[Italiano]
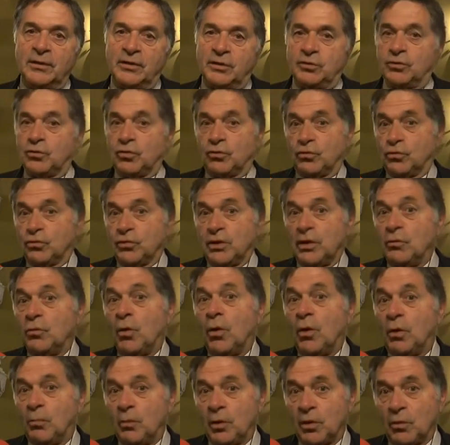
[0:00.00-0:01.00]
ritorno
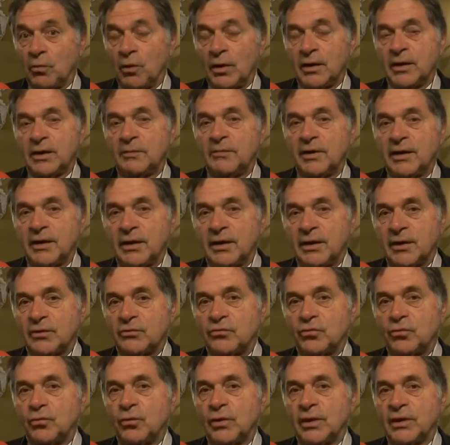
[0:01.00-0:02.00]
dell'uomo in qualche maniera
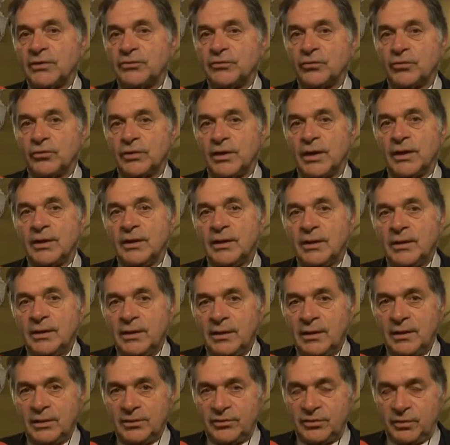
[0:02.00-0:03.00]
su quella zona
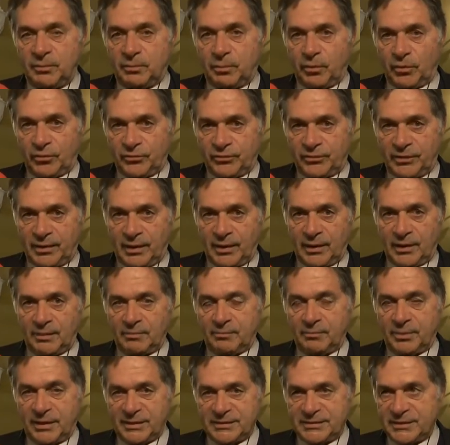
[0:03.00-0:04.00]
si possa
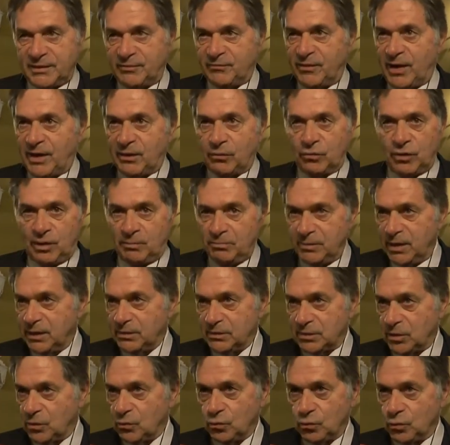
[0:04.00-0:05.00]
preservare un
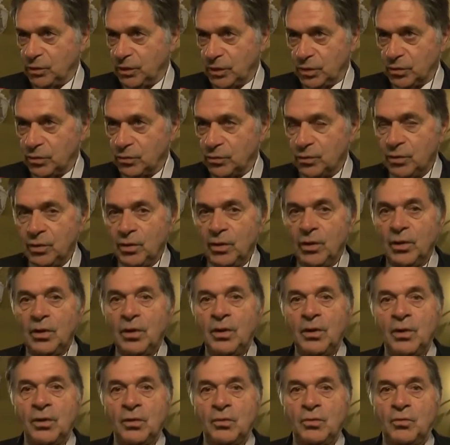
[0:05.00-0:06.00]
ambiente unico.
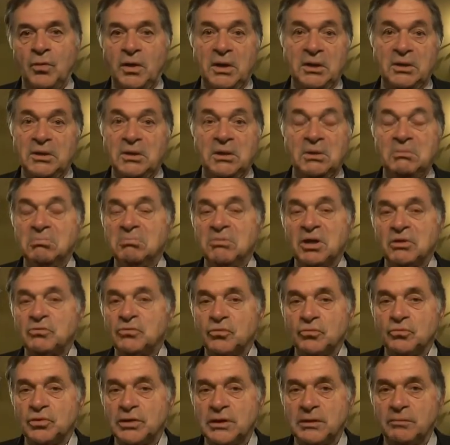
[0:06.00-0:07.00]
Quindi
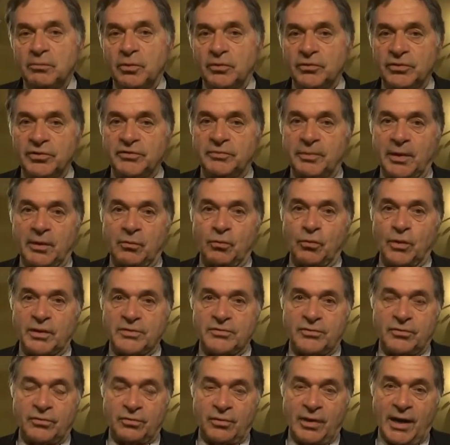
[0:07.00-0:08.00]
nessun tipo di
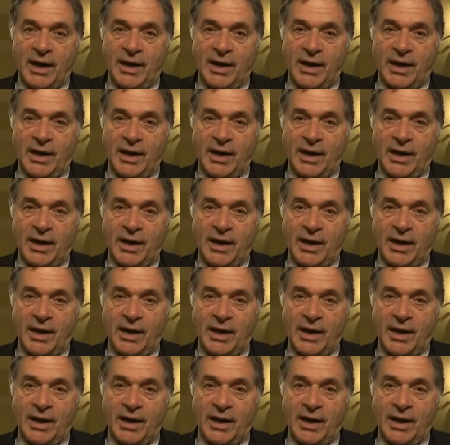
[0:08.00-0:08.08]
speculazione,